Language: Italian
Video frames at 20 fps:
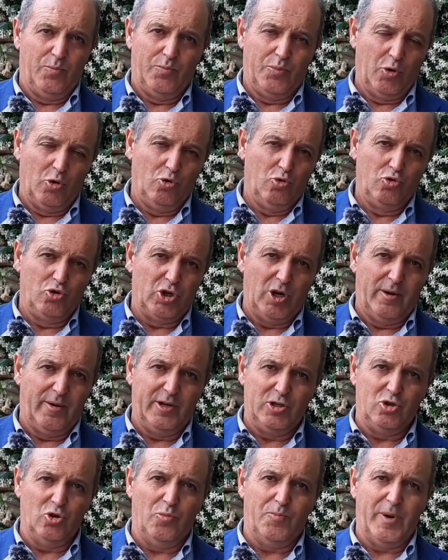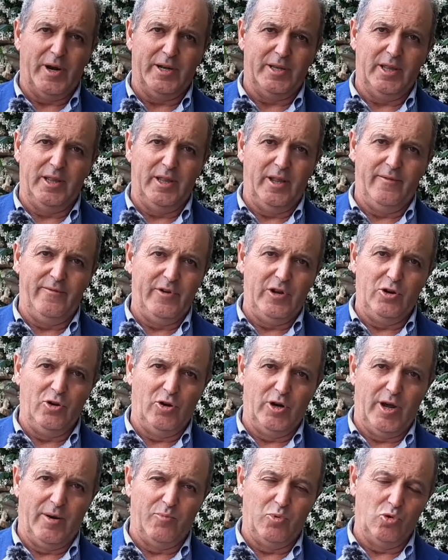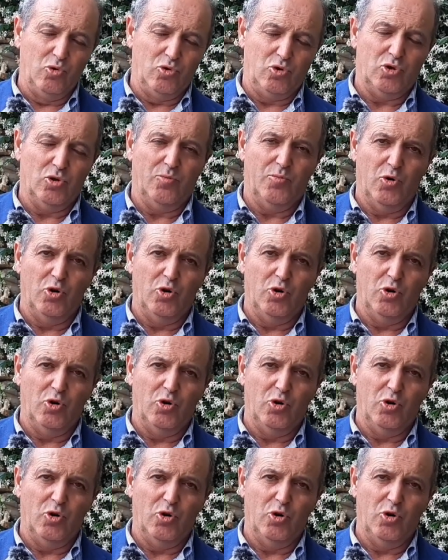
produce la maggior parte del vino in Abruzzo.